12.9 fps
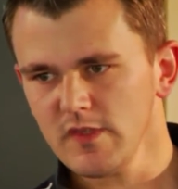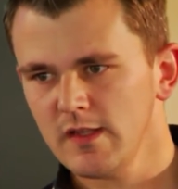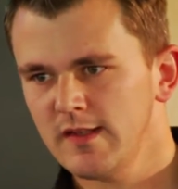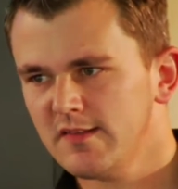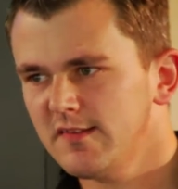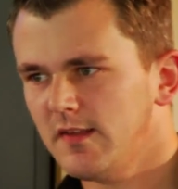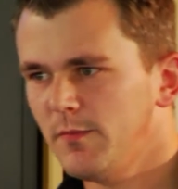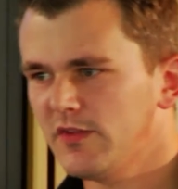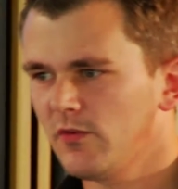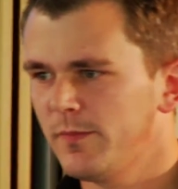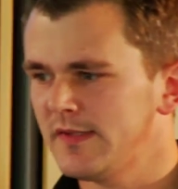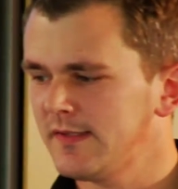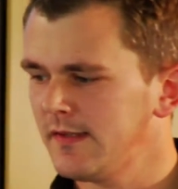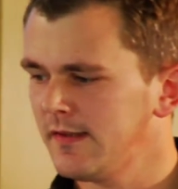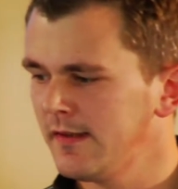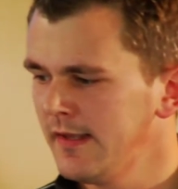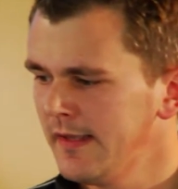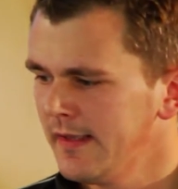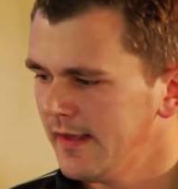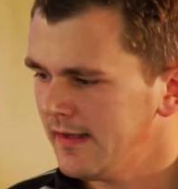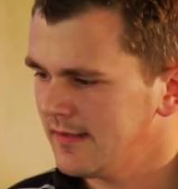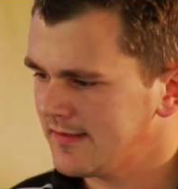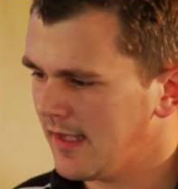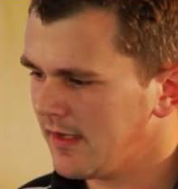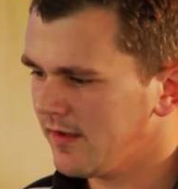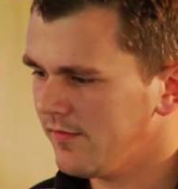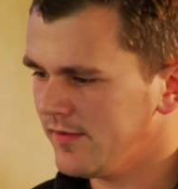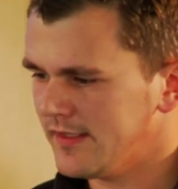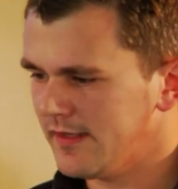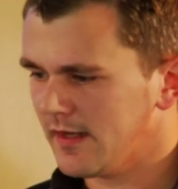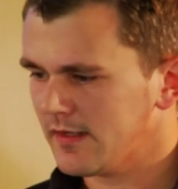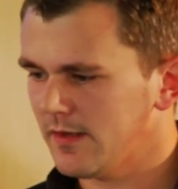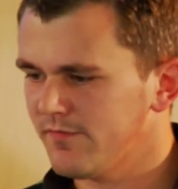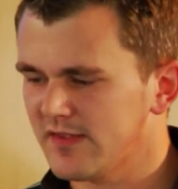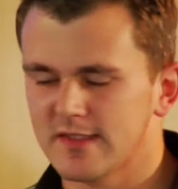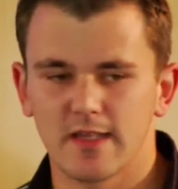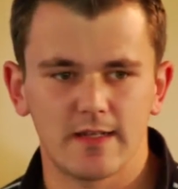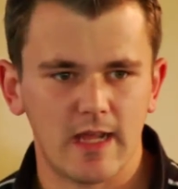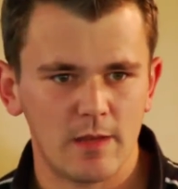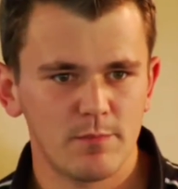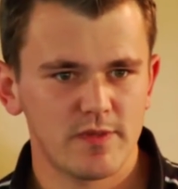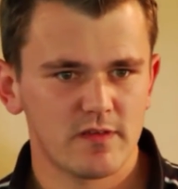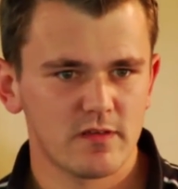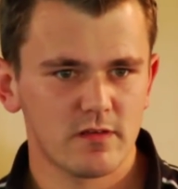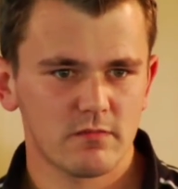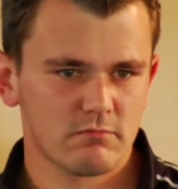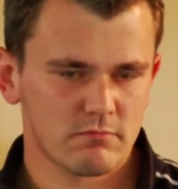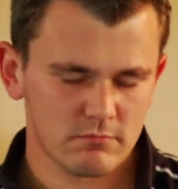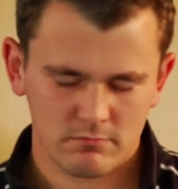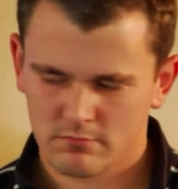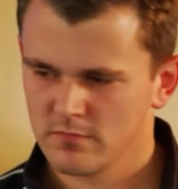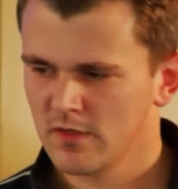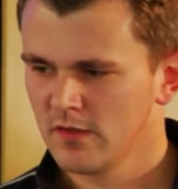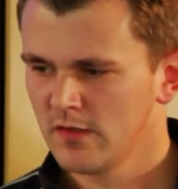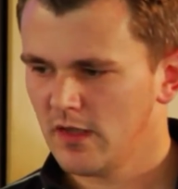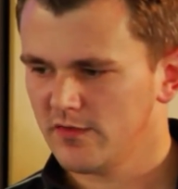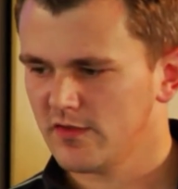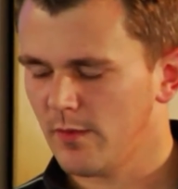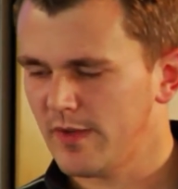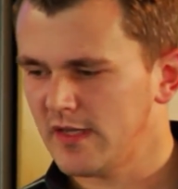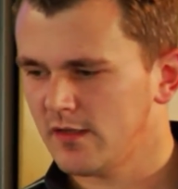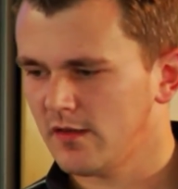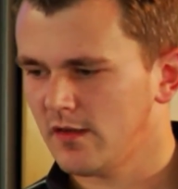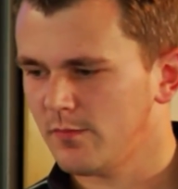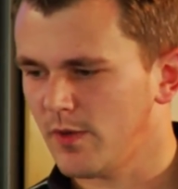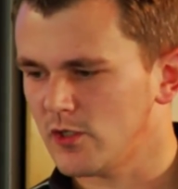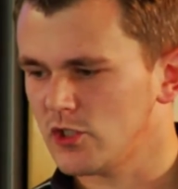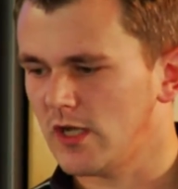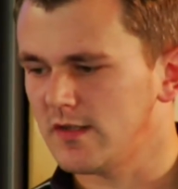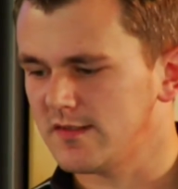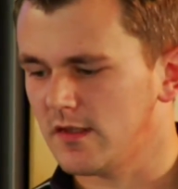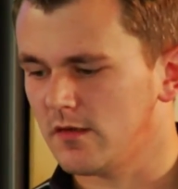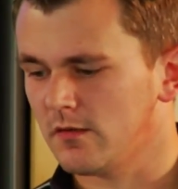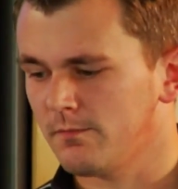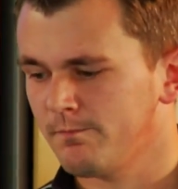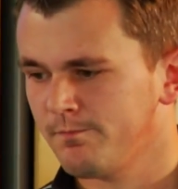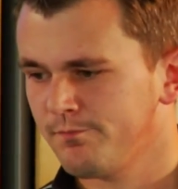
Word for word: Das ist immer so ein bisschen äh, Sache, je nachdem, was ich halt anbiete. Also kann man nicht, nicht pauschal sagen.